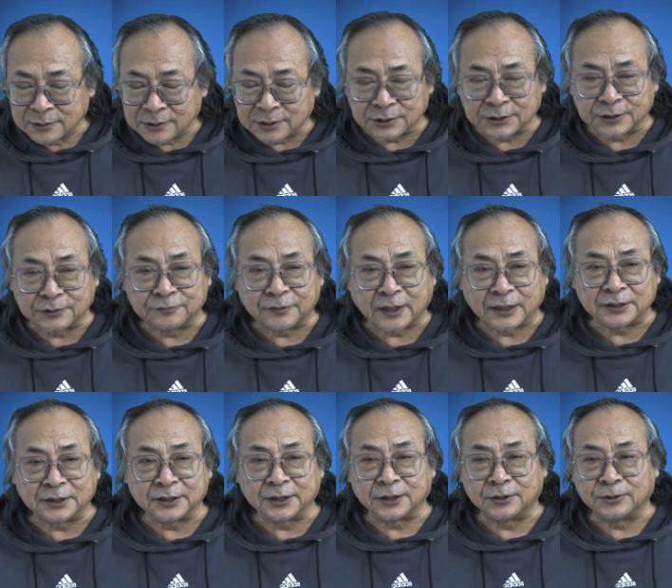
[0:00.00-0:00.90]
事情发
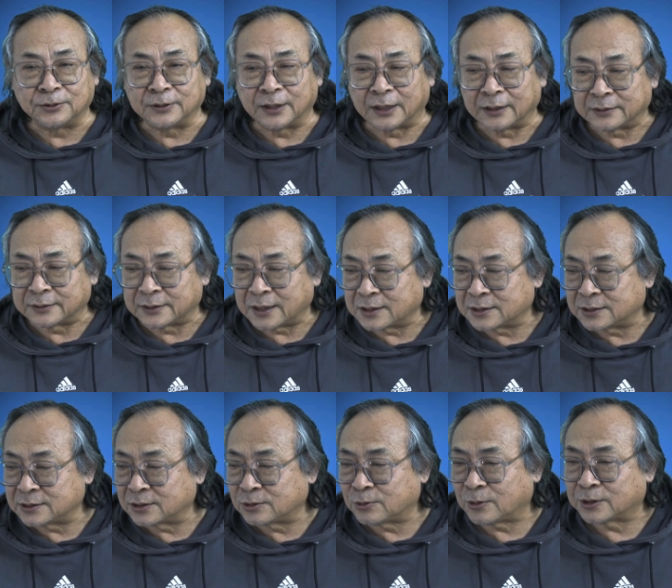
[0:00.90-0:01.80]
生以后呢，当
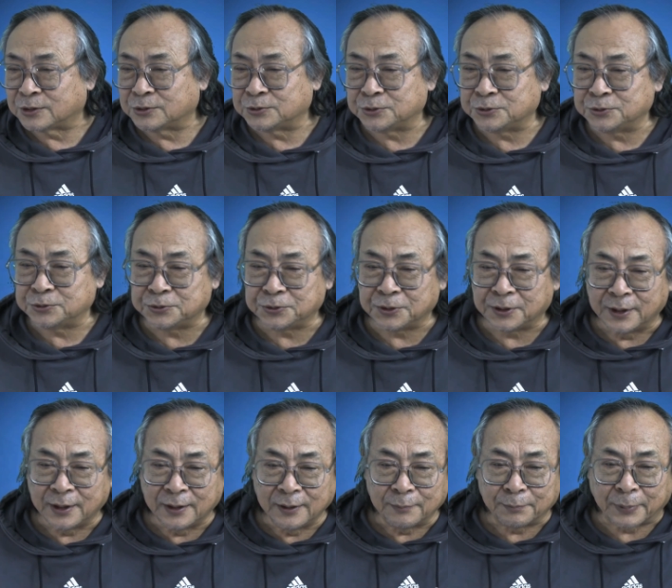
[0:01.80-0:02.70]
时广州军
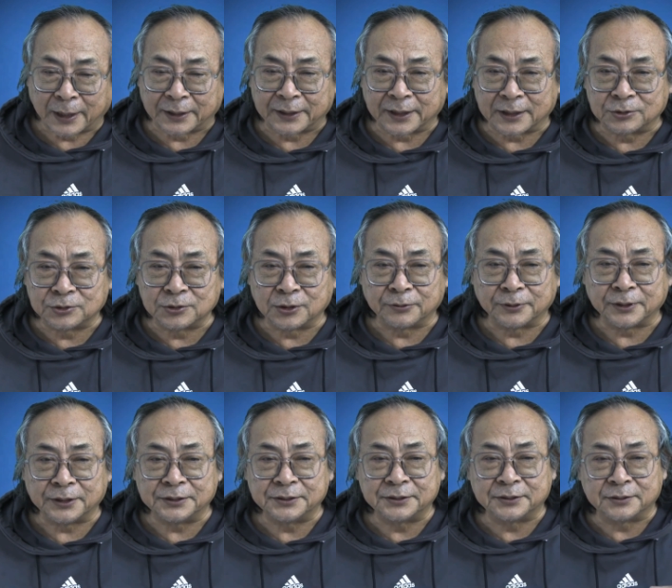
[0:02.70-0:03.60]
区把这个作
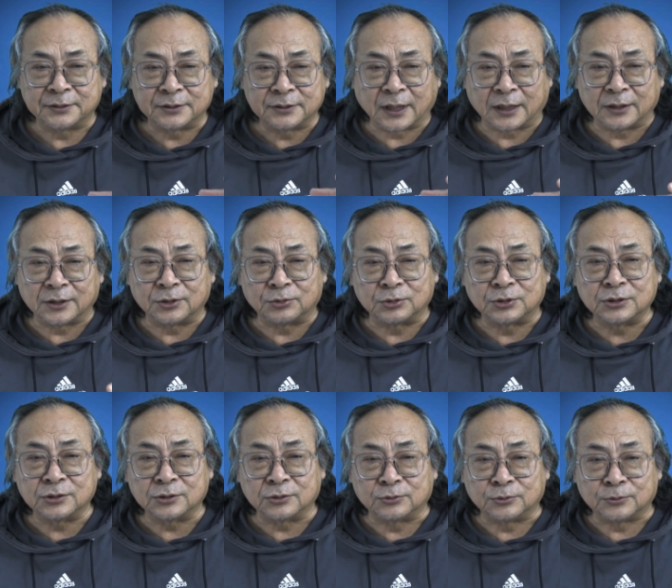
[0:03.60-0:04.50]
为一次战斗
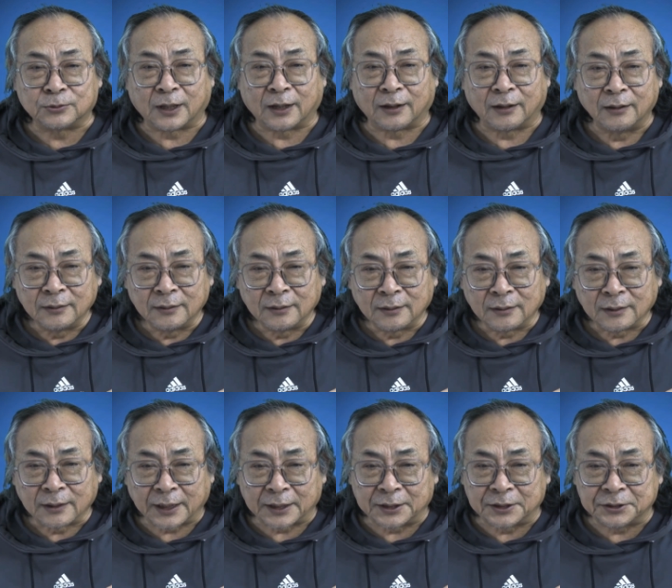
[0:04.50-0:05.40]
事故啊，
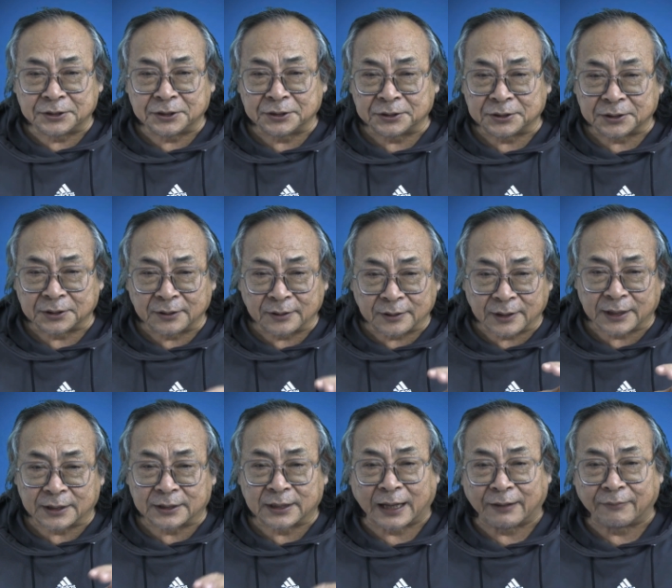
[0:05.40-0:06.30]
开始进行
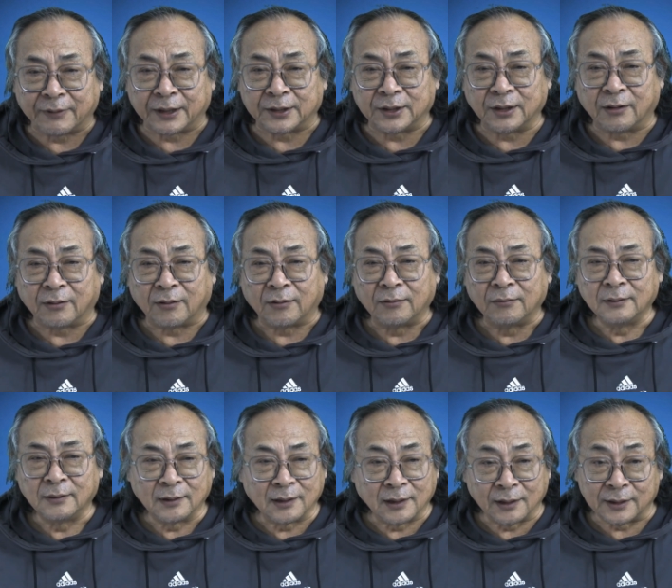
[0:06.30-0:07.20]
内查外调，
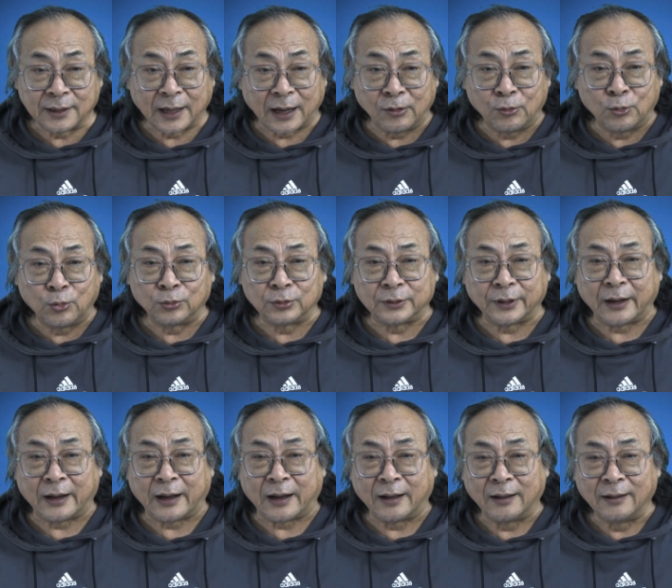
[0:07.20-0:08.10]
很严酷的
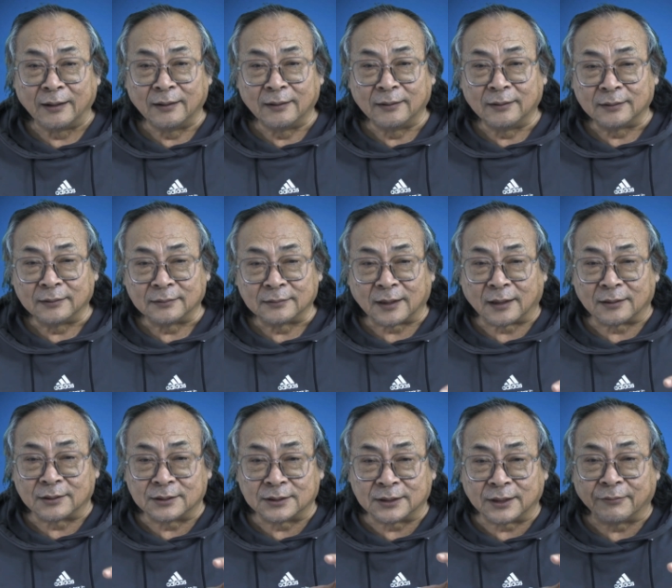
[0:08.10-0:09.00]
呀。
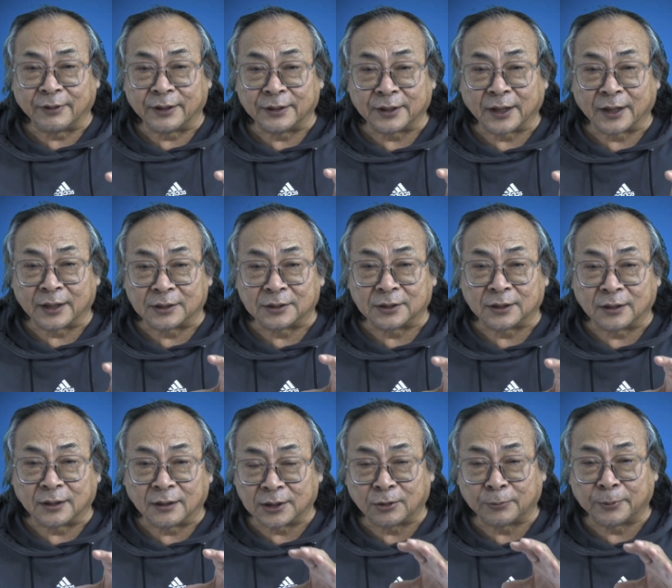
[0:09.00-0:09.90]
当时认为这个
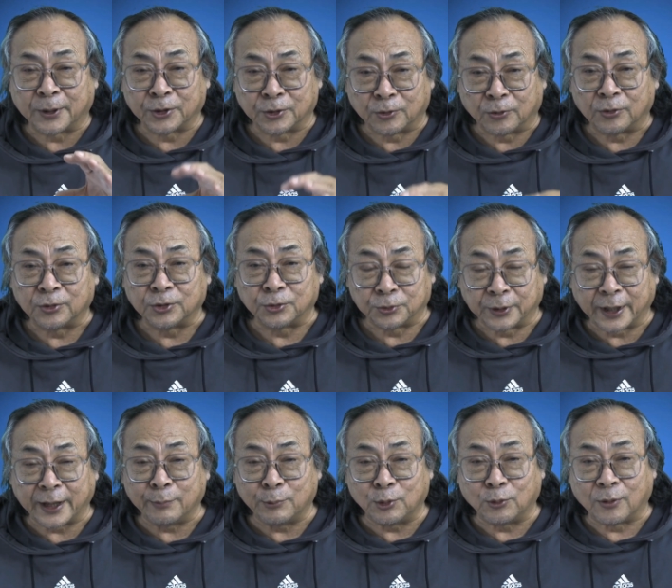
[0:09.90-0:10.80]
是后边有有
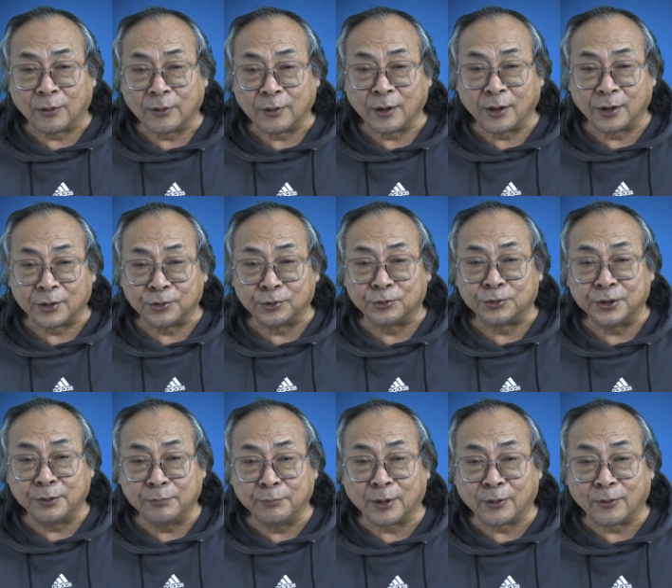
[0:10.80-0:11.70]
内幕啊，有
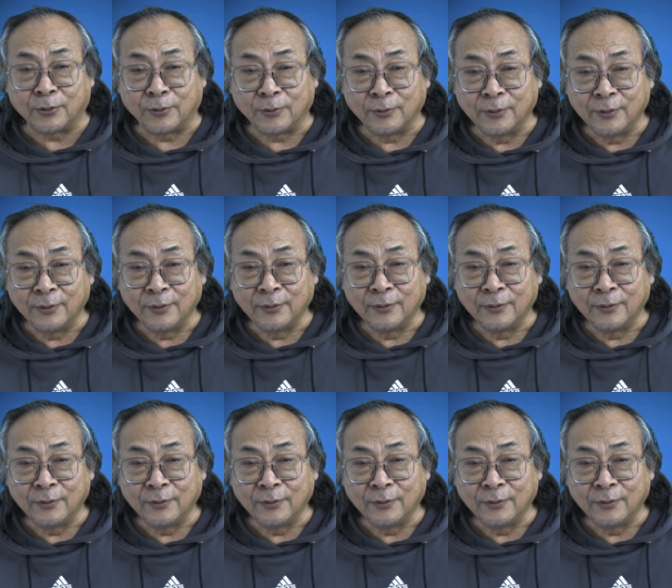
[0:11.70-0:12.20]
阴谋。